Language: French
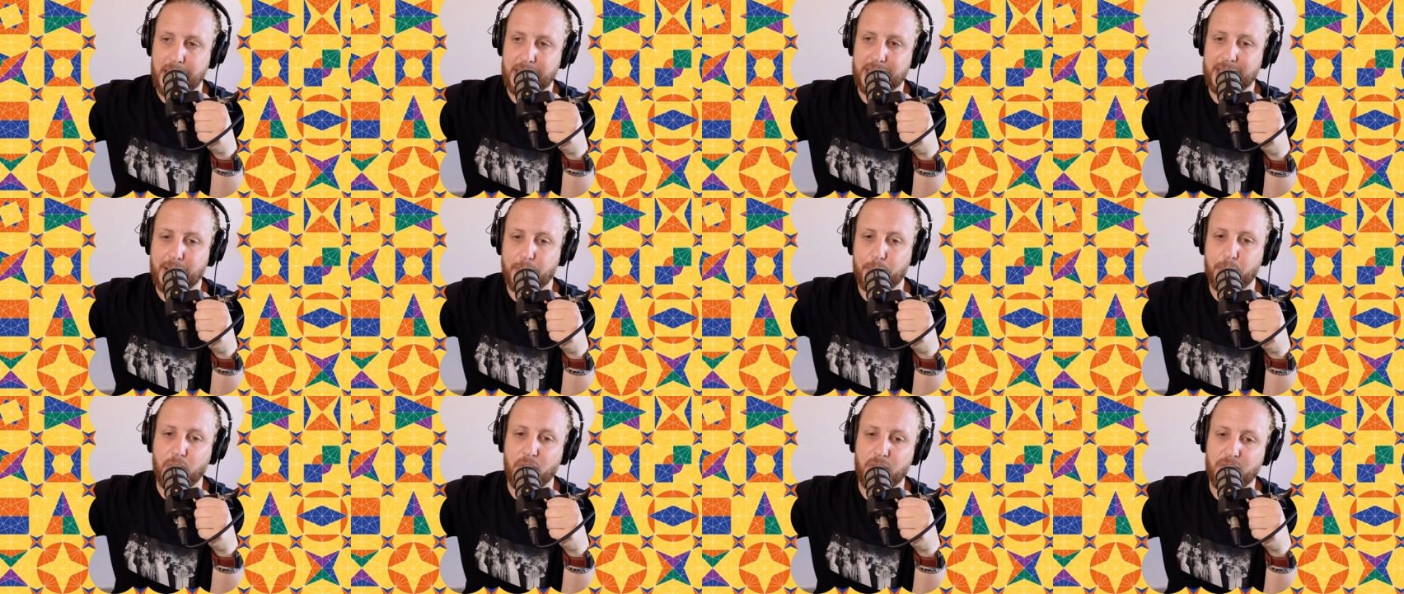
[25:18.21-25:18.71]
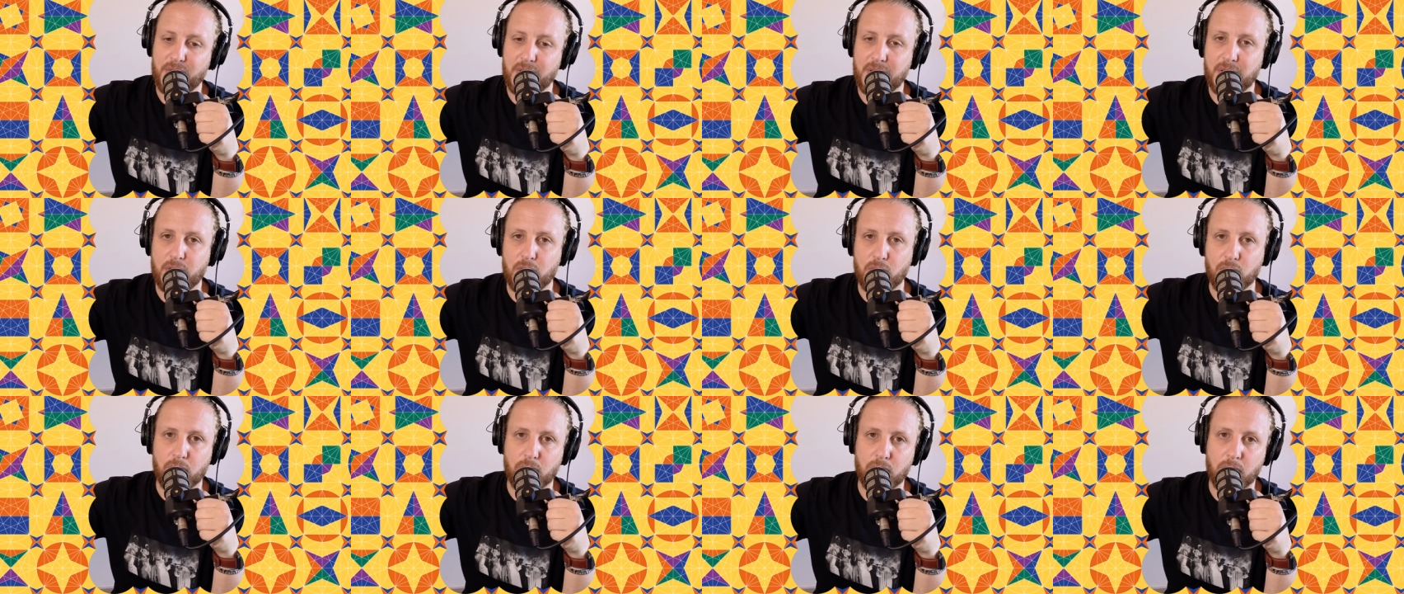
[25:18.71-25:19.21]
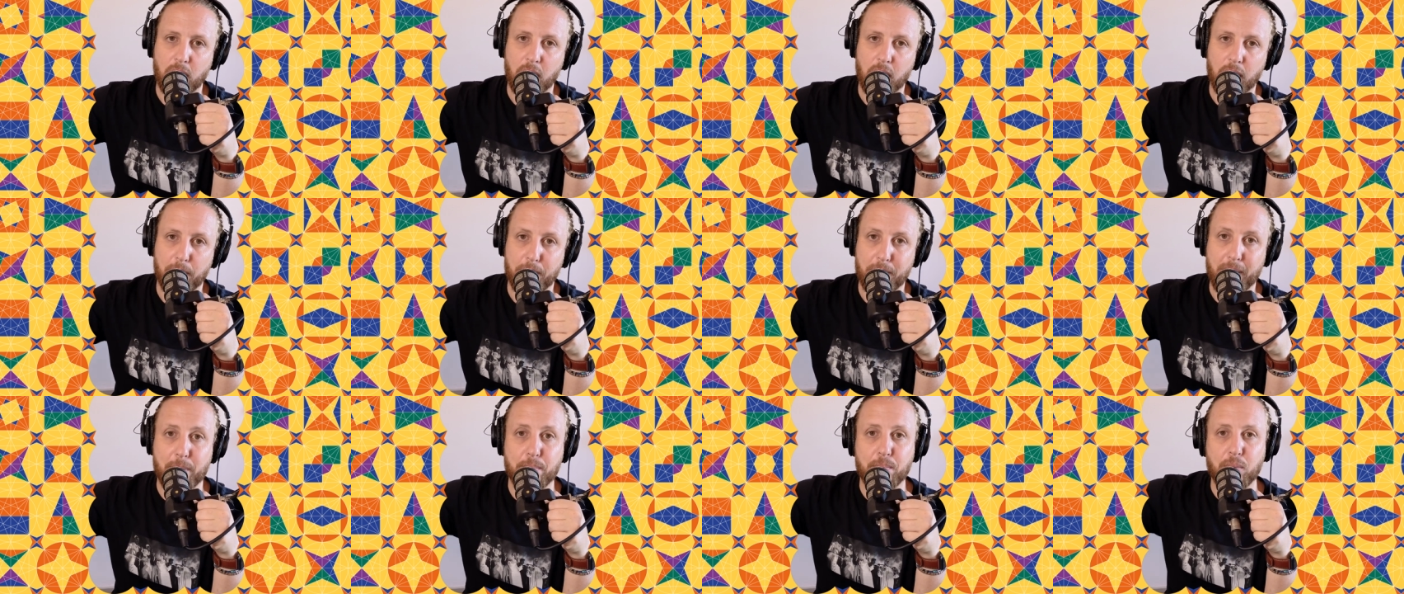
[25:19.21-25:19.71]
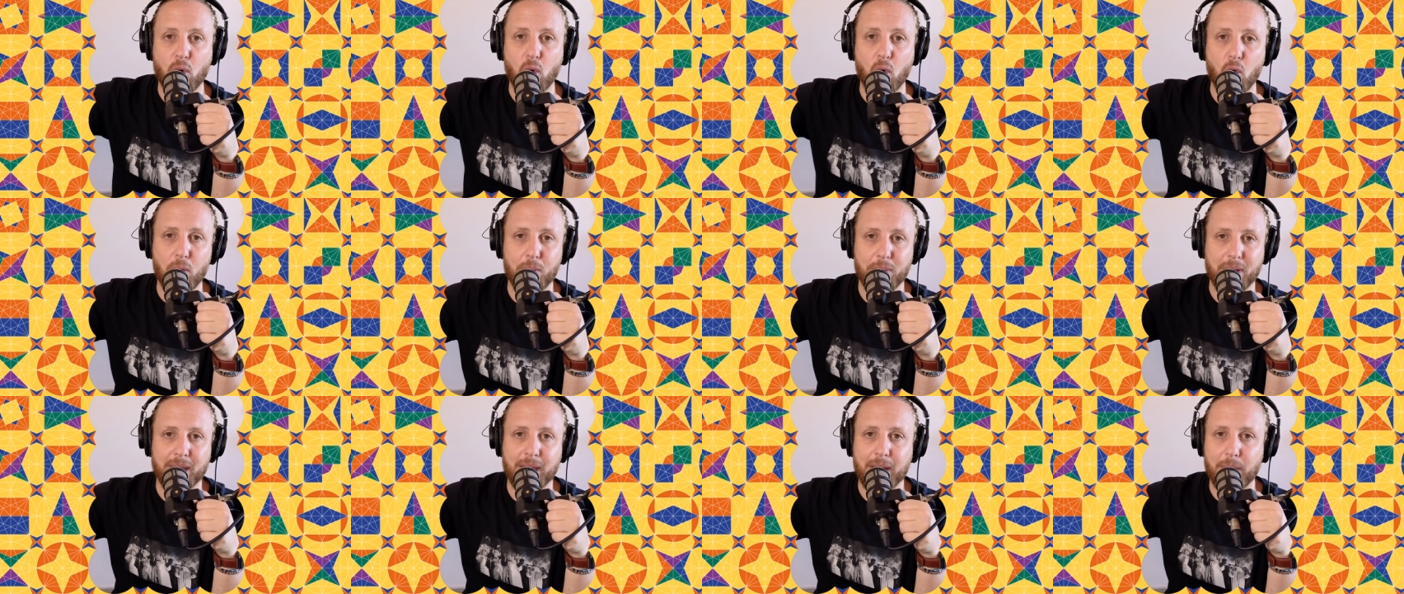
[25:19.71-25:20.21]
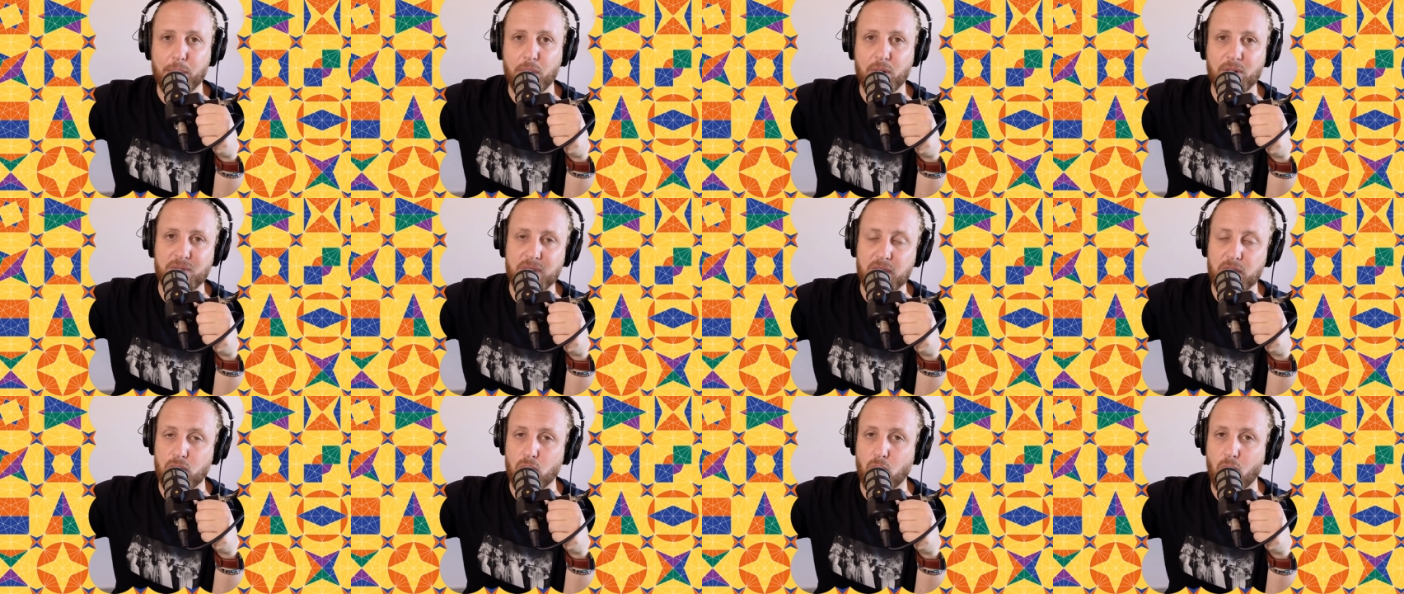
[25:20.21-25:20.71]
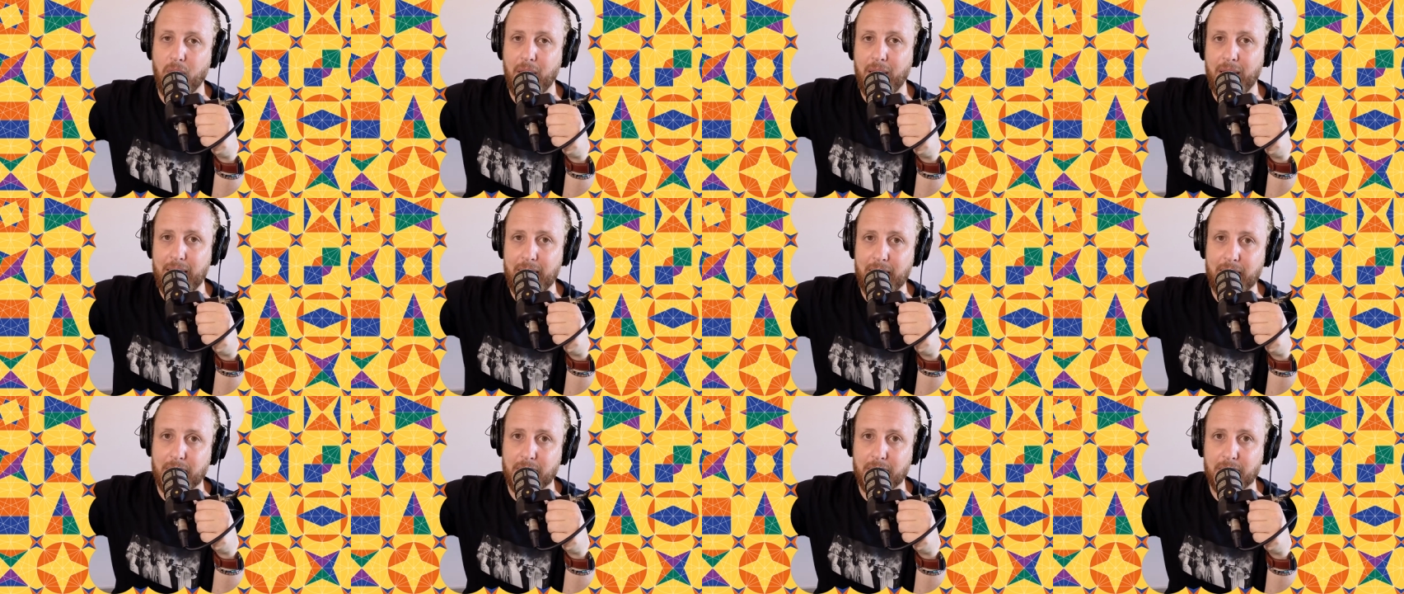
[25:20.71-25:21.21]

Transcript: Apple Vision, pas Pro, mais un Apple Vision Air